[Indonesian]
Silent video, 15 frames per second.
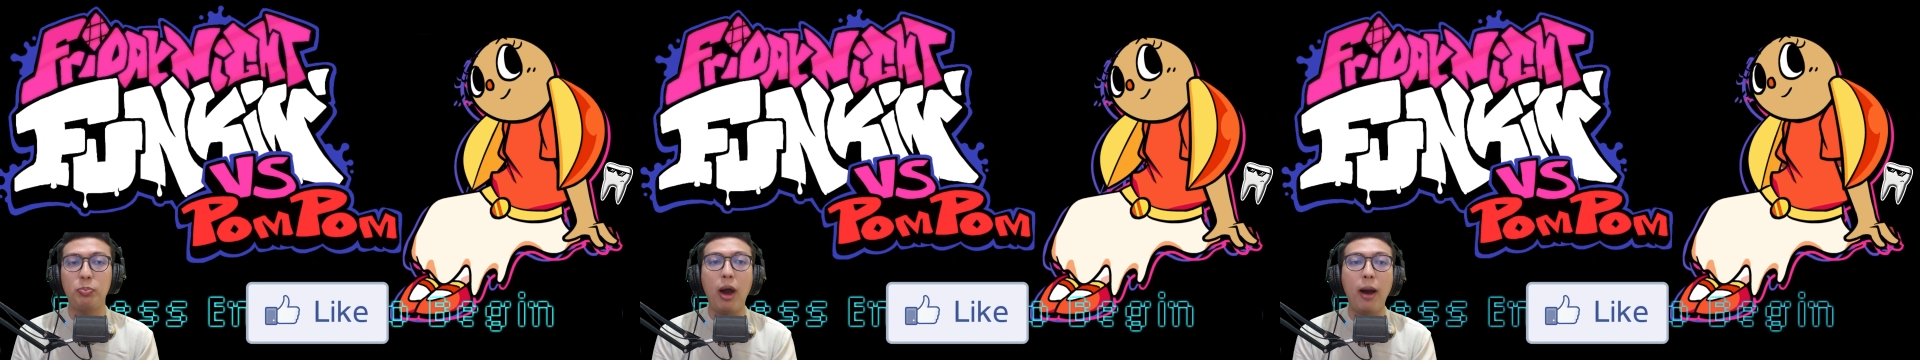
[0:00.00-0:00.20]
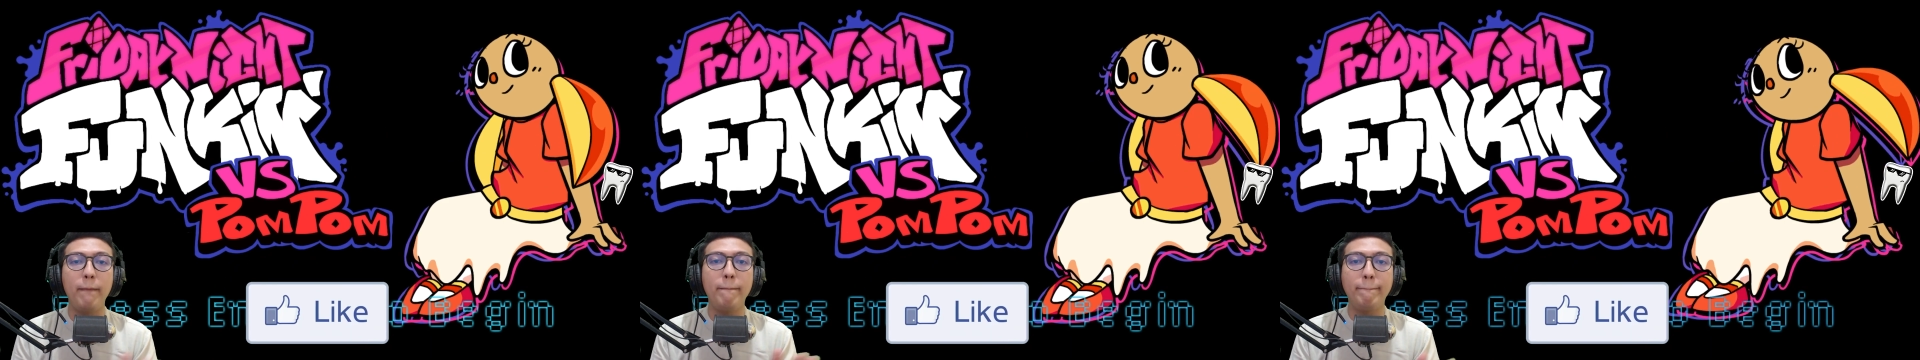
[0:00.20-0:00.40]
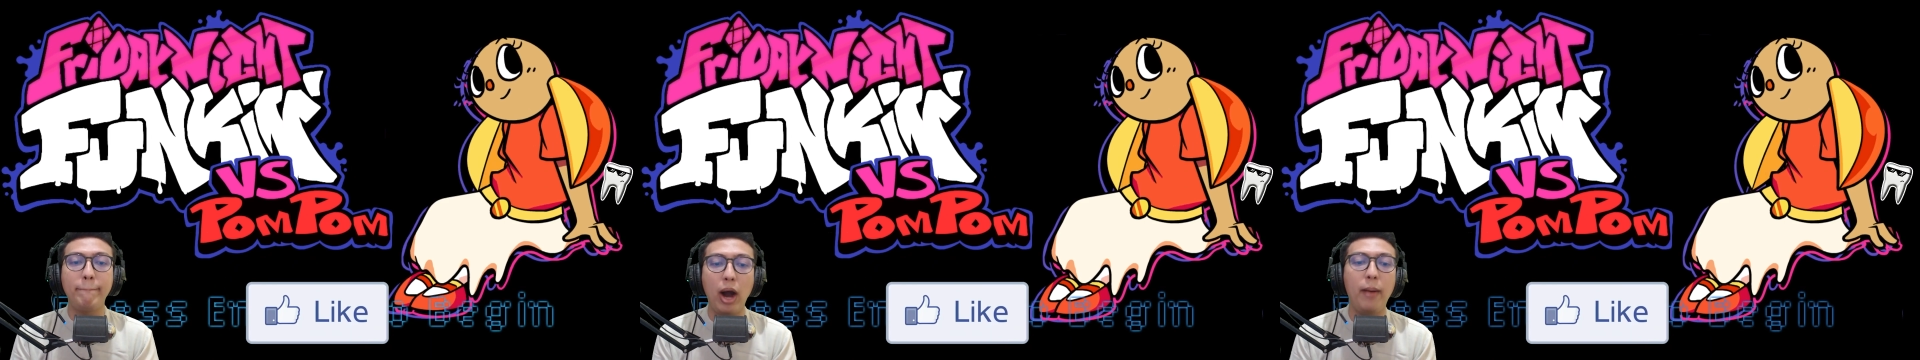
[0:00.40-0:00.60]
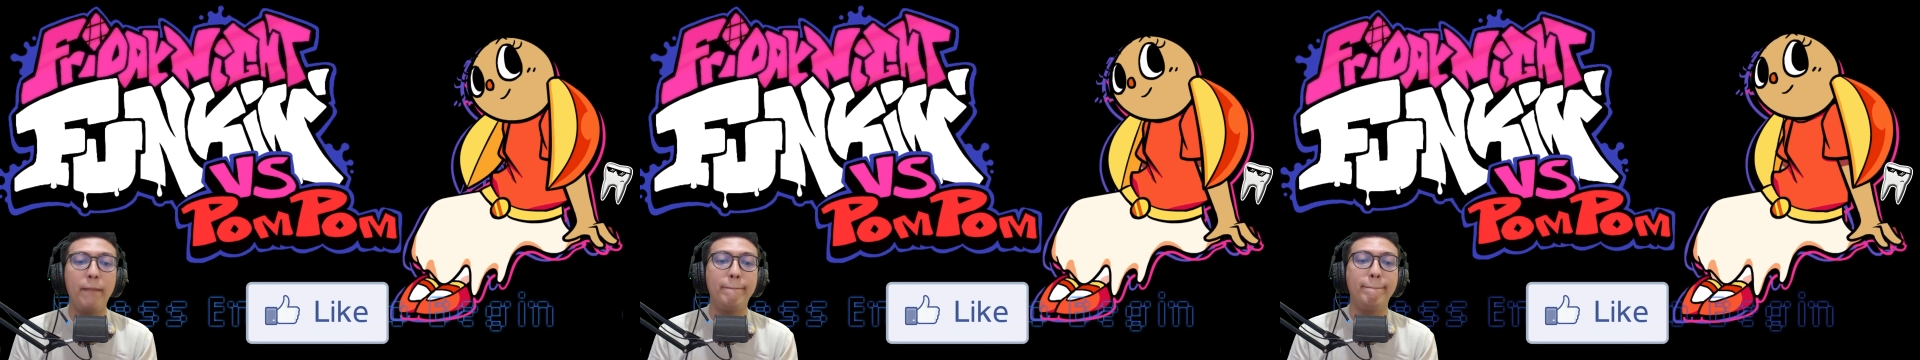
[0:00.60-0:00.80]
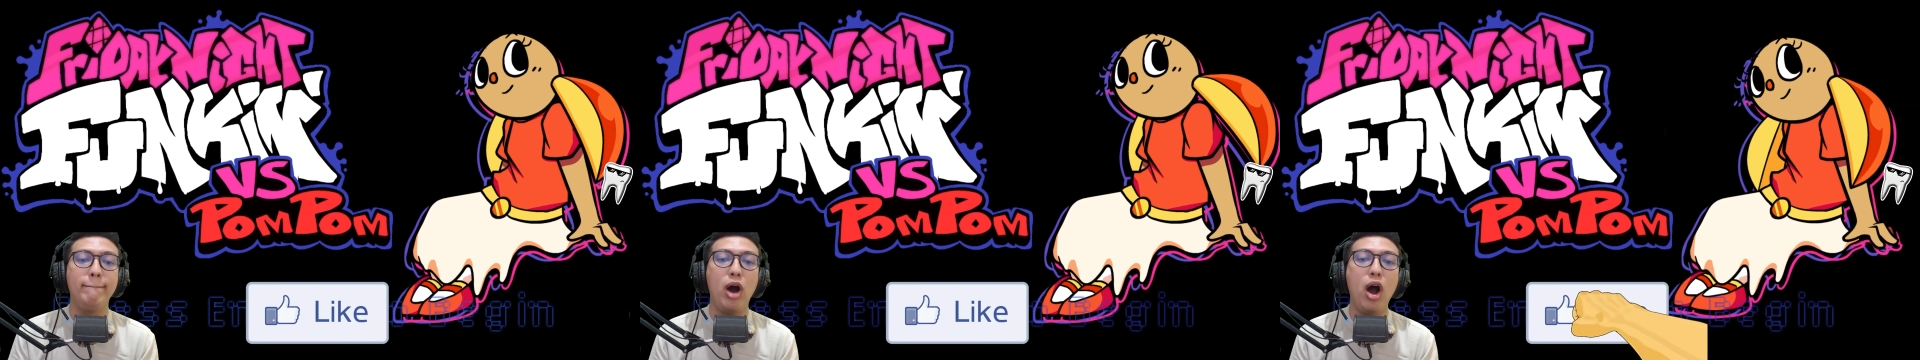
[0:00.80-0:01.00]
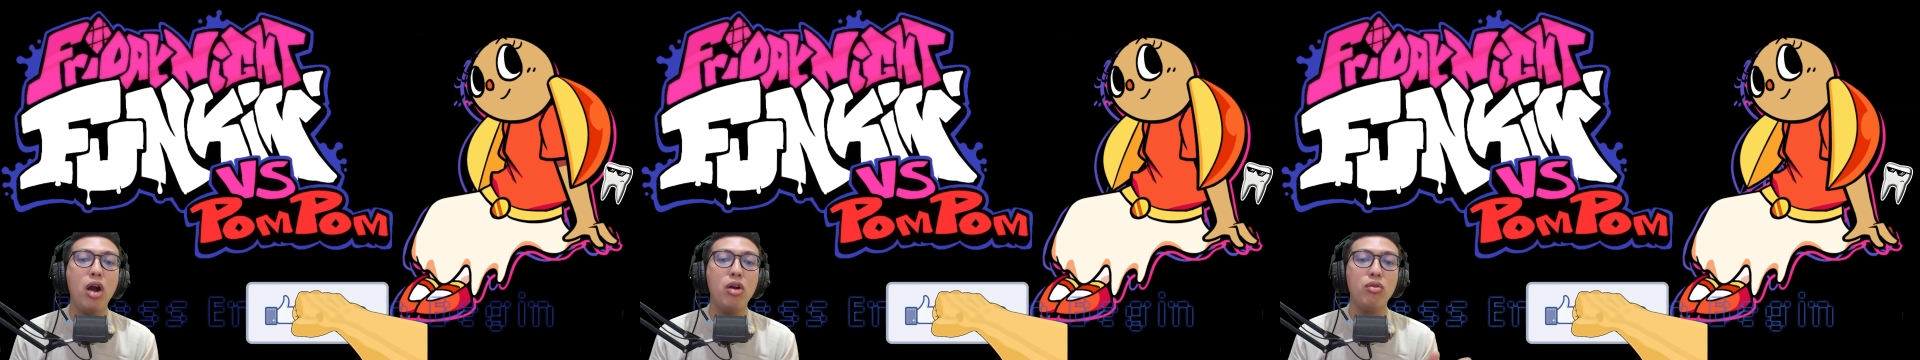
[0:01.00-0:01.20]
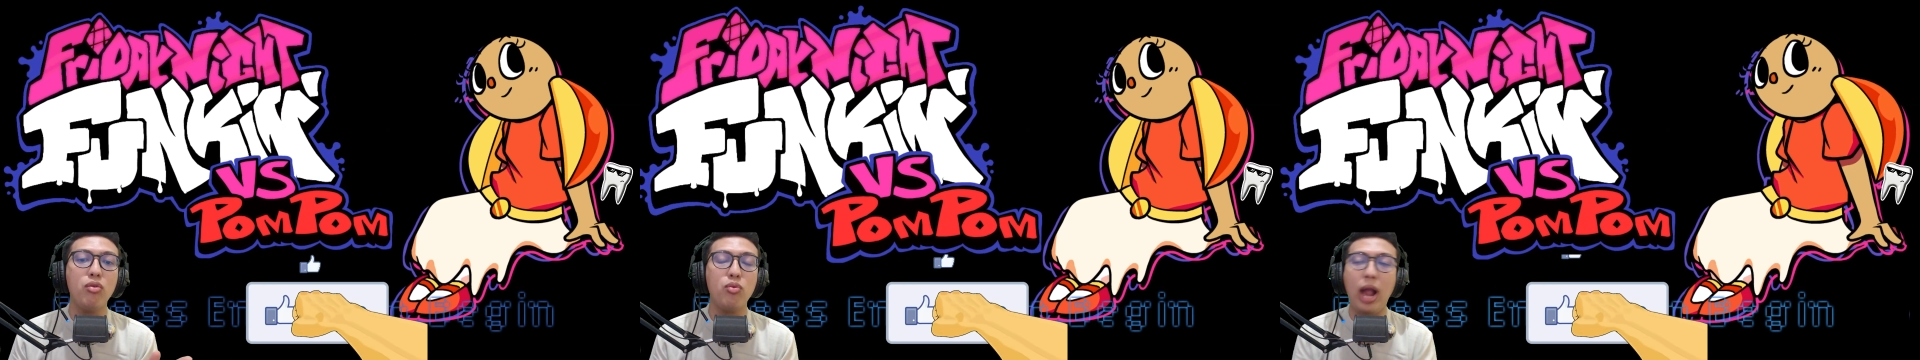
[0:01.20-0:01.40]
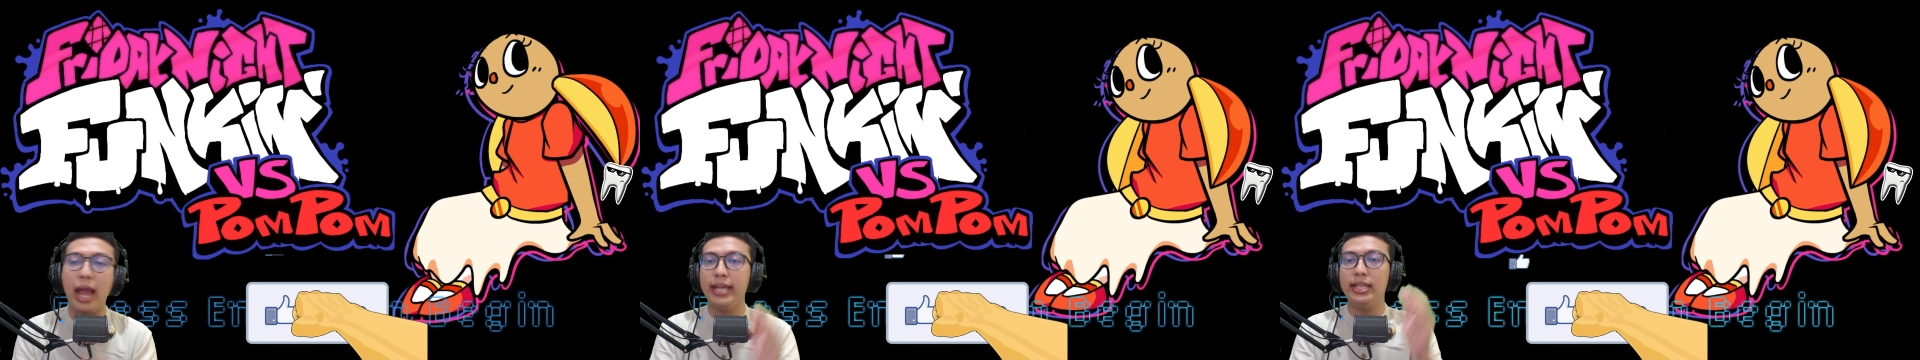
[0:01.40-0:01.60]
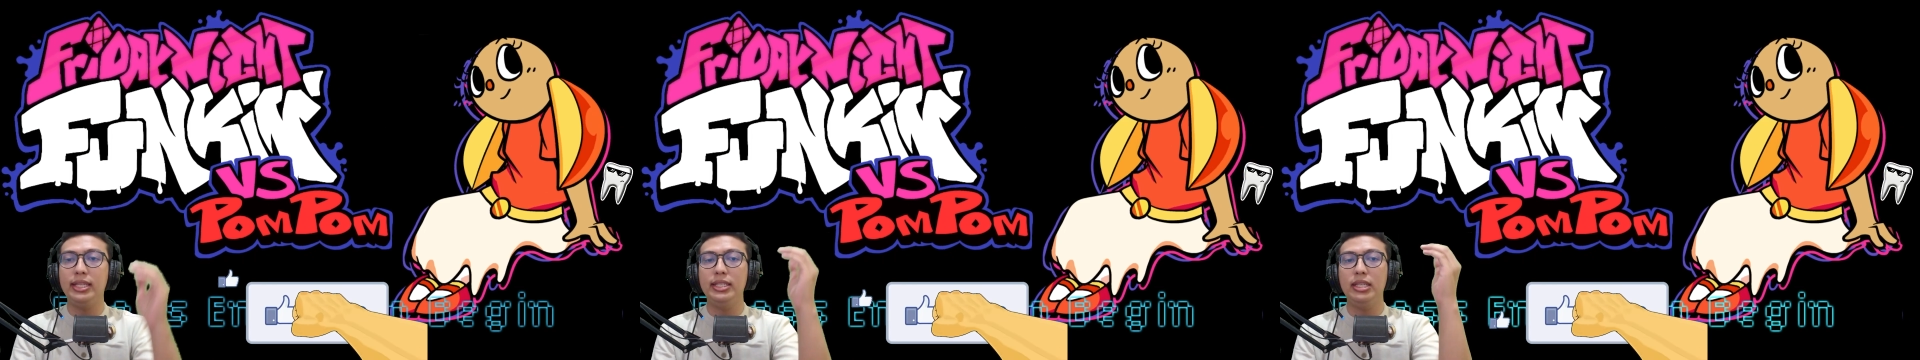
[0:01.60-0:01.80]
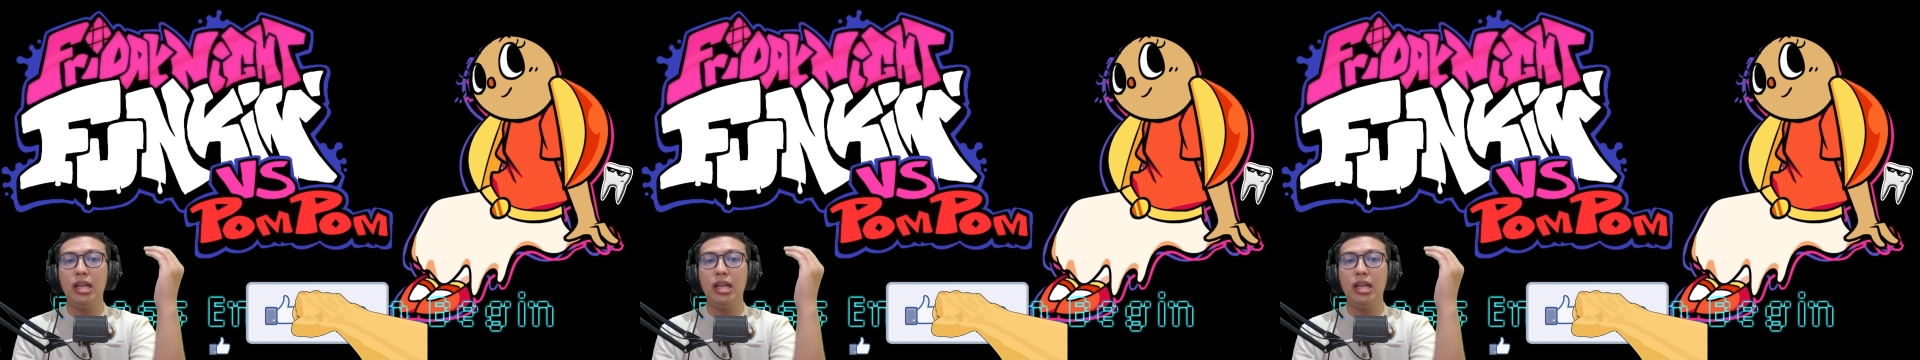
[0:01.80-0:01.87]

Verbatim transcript: Pom Pom." Alright.